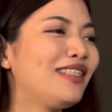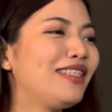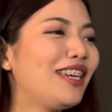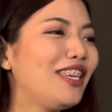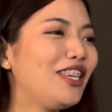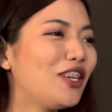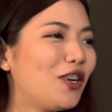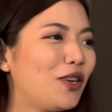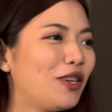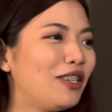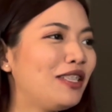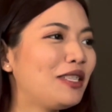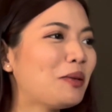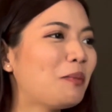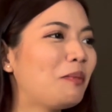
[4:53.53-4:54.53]
Ngayon,
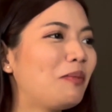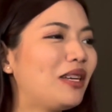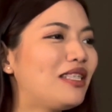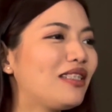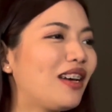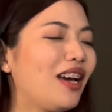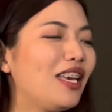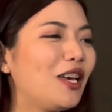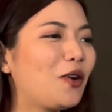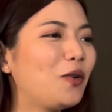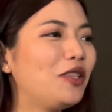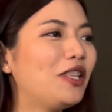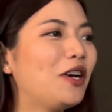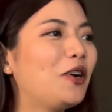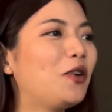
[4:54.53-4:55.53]
mas kaya ko
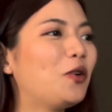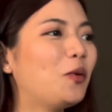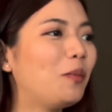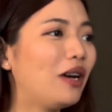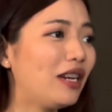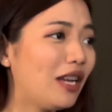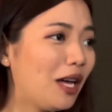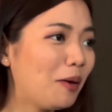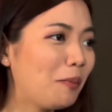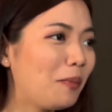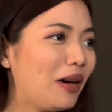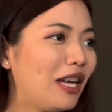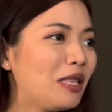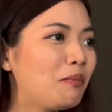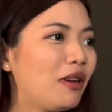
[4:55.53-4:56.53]
lang kumalap
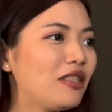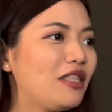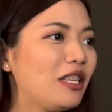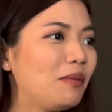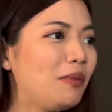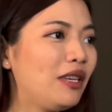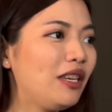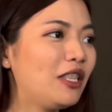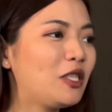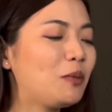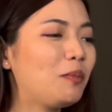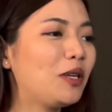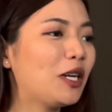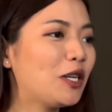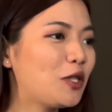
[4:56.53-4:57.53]
at magsilbing
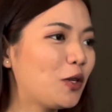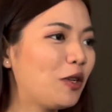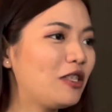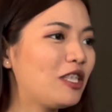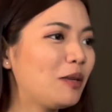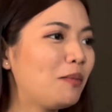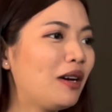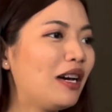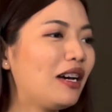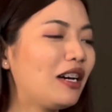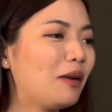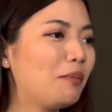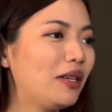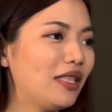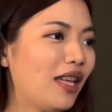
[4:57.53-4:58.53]
inspirasyon sa mga
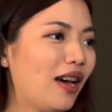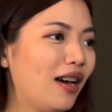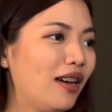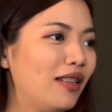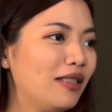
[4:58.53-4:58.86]
kabataan.